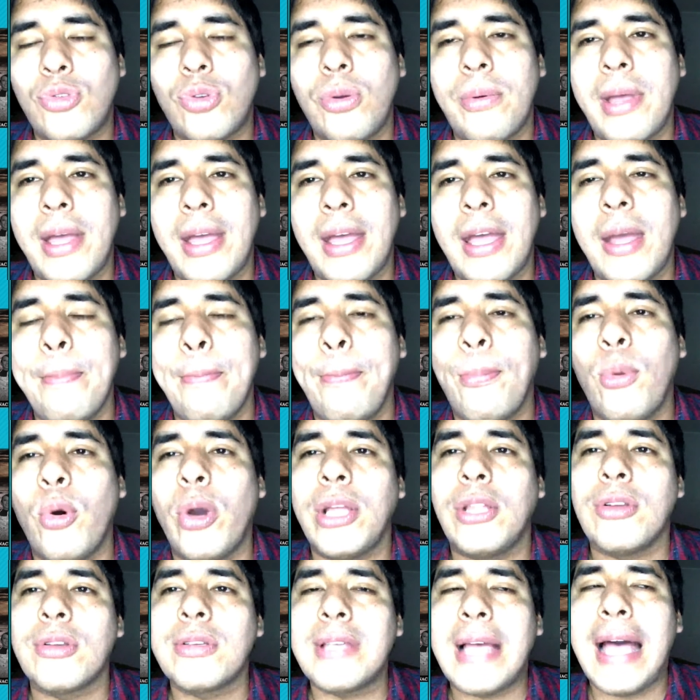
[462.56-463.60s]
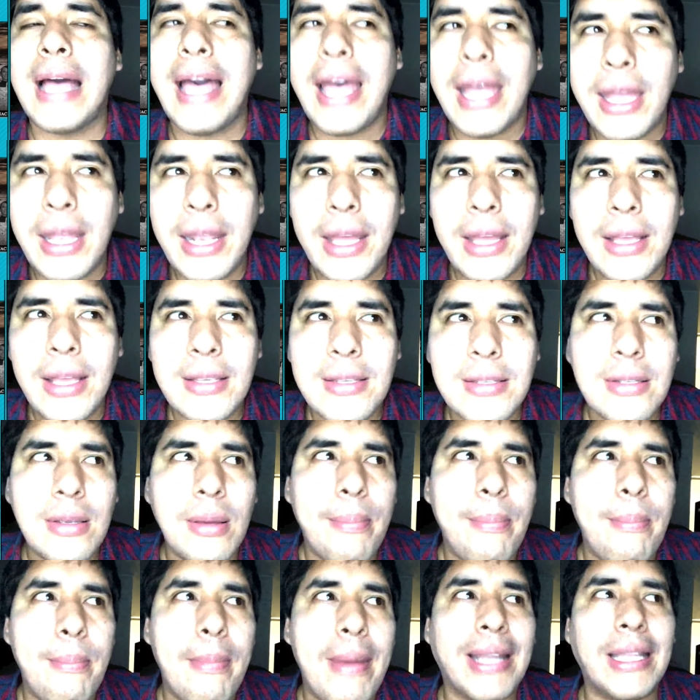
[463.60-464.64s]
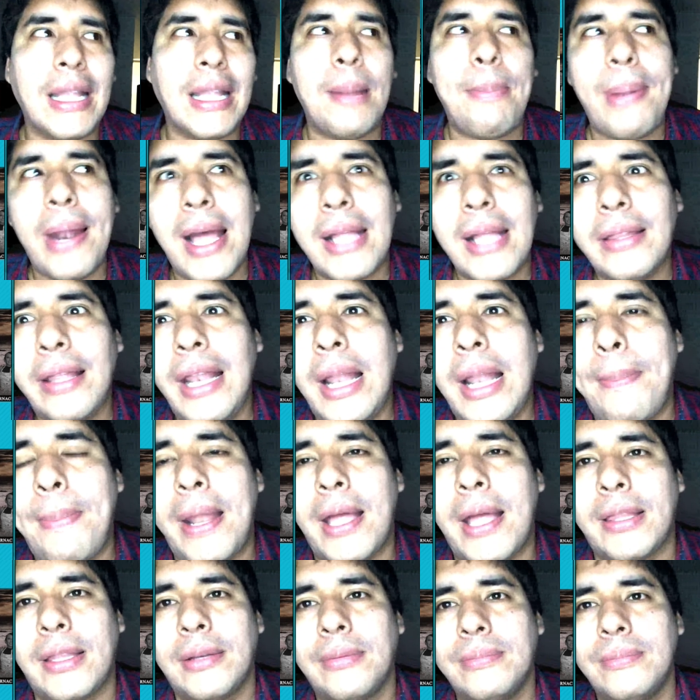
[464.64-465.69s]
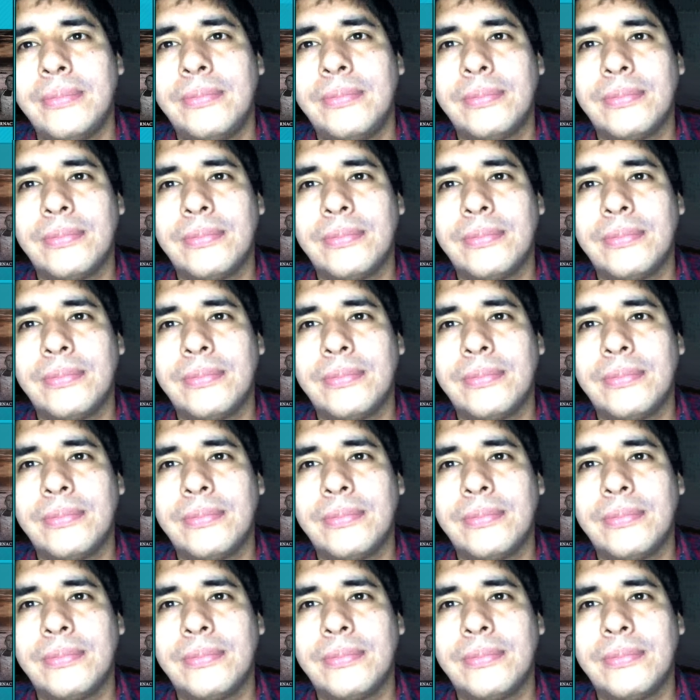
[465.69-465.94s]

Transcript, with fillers: Estuve en Buenos Aires, Mar del Plata y La Plata.